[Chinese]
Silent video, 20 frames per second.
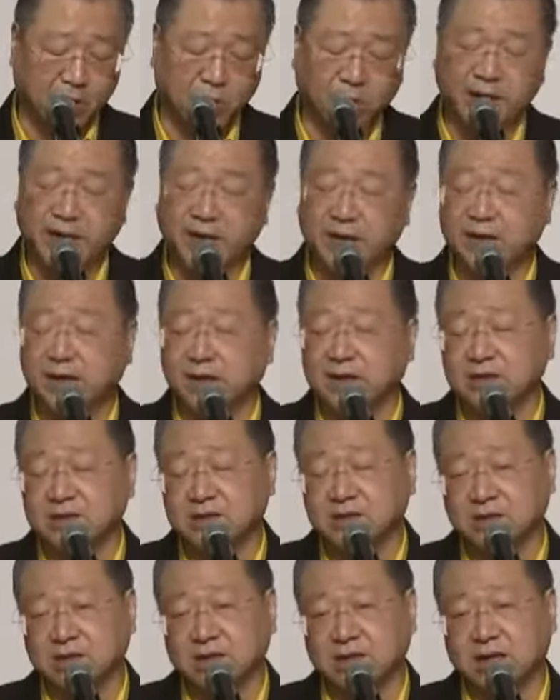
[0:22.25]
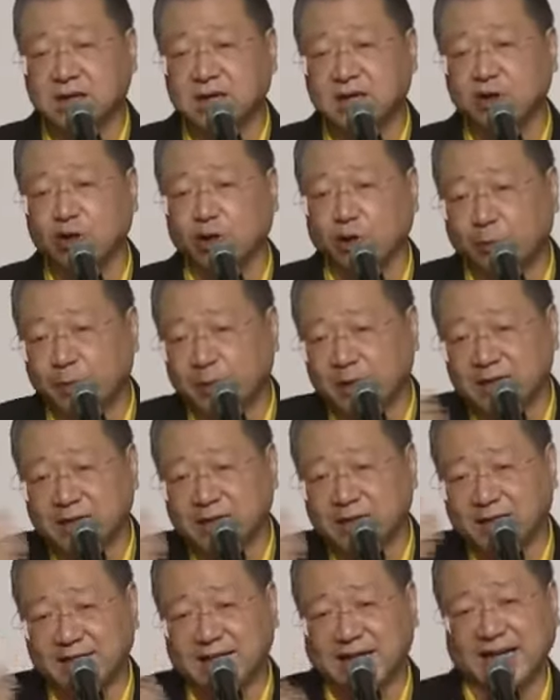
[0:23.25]
魏恒子呢又不
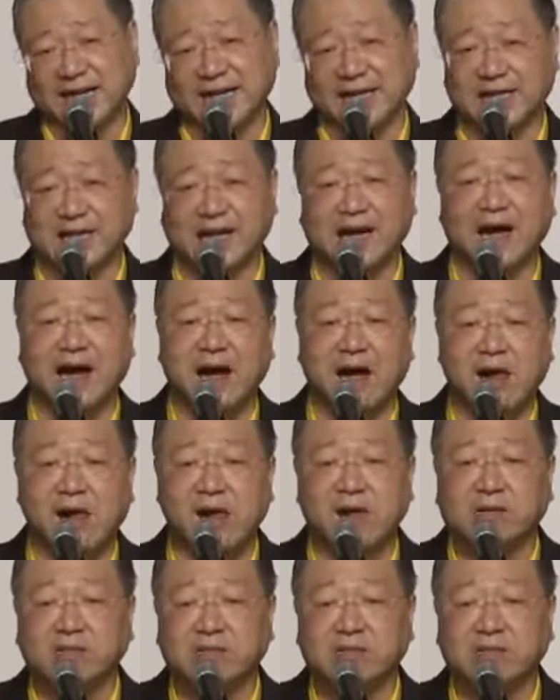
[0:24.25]
肯给他，